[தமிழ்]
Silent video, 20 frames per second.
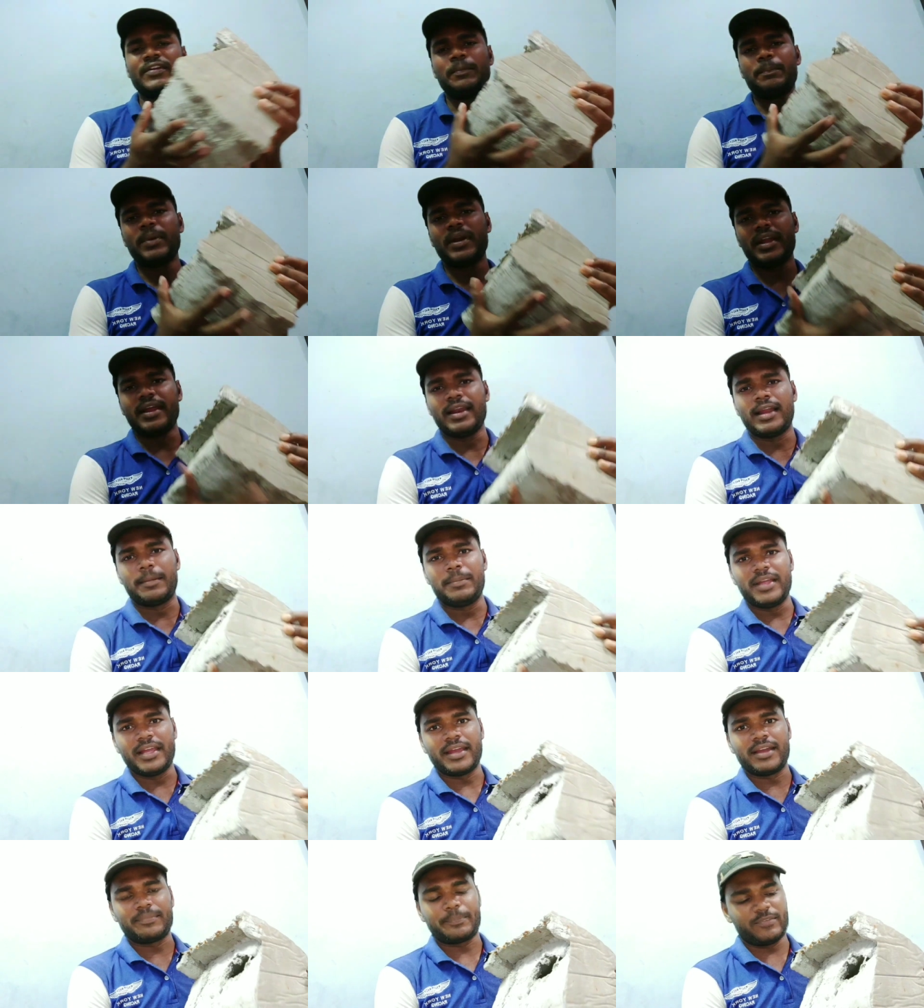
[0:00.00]
ஃபிட் பண்ணிக்கலாம்
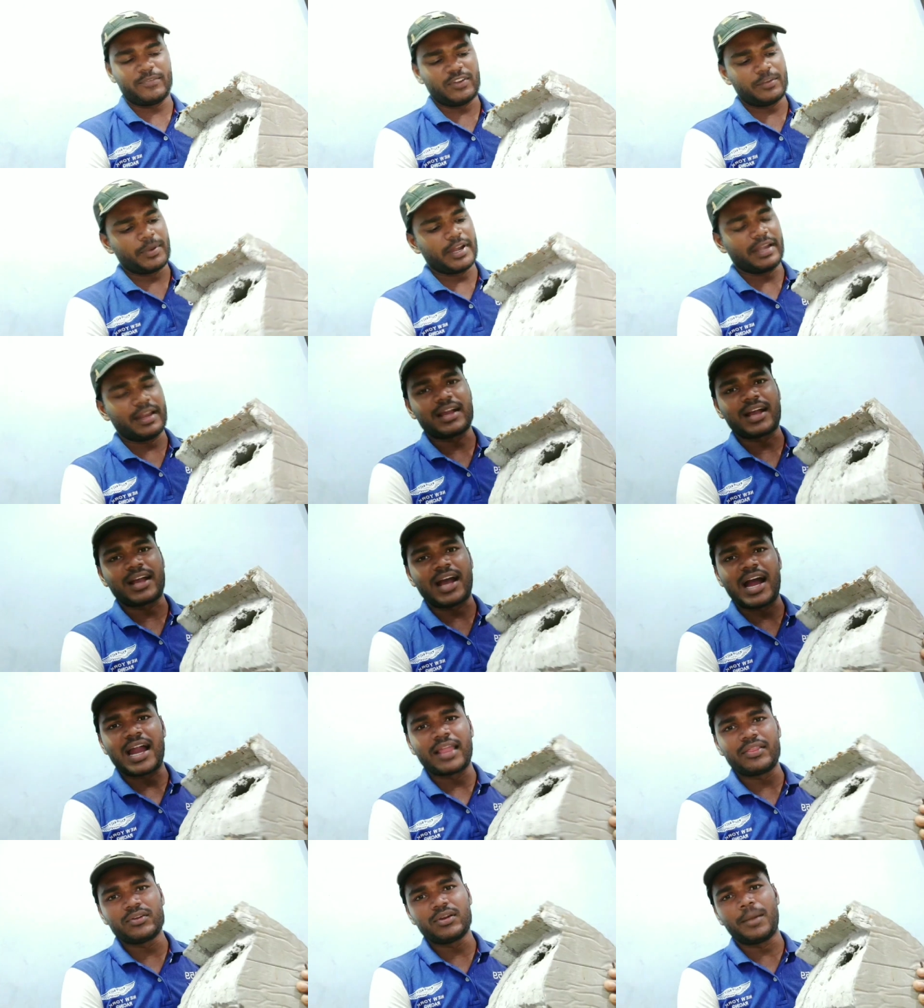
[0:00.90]
அப்படியே ஃபிட் பண்ணிட்டா
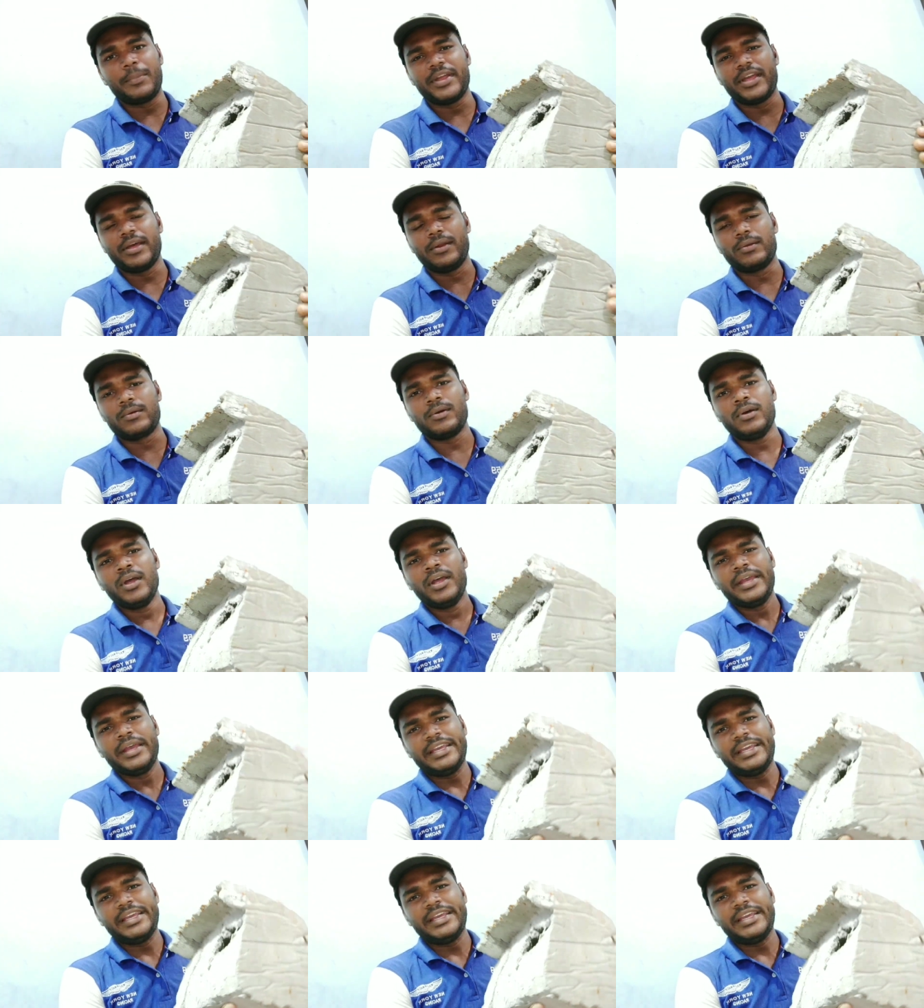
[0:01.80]
காலத்துக்கும் அப்படியே இருக்கும்